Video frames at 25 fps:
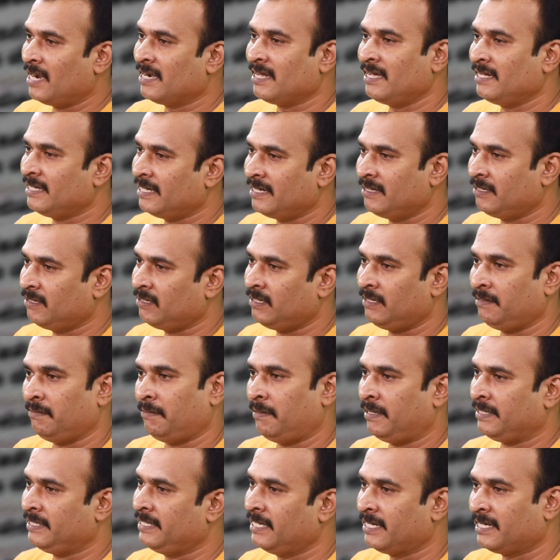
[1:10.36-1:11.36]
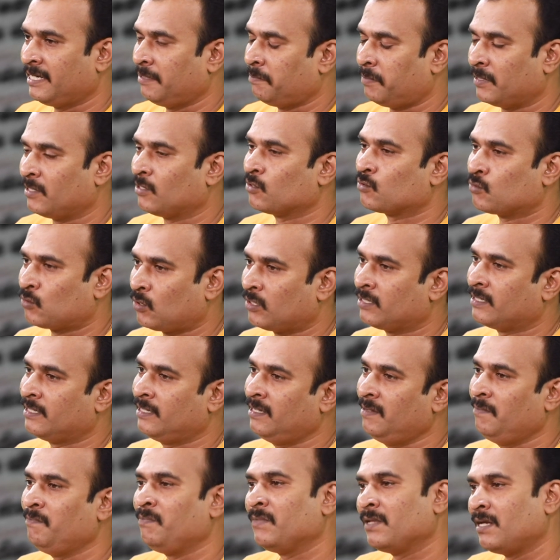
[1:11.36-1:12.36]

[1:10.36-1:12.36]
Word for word: ஆனால் என்ன இயற்கை பண்ண சோதனை